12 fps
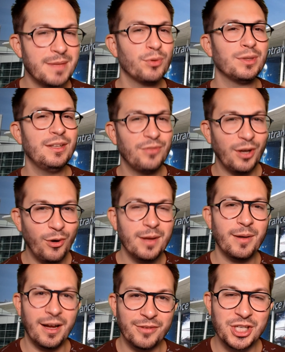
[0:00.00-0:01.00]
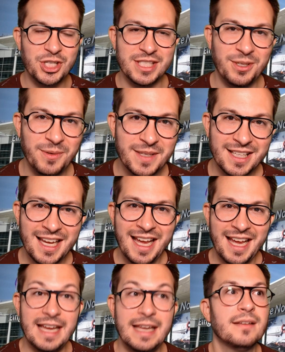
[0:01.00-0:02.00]
peu différent et rafraîchissant.
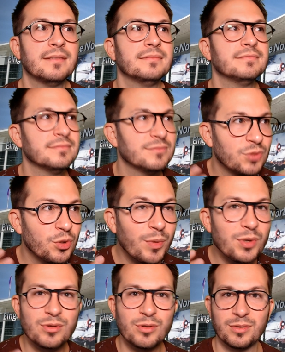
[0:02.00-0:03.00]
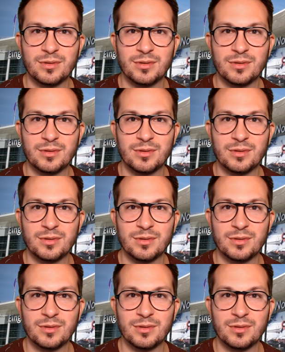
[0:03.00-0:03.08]
Et je pense que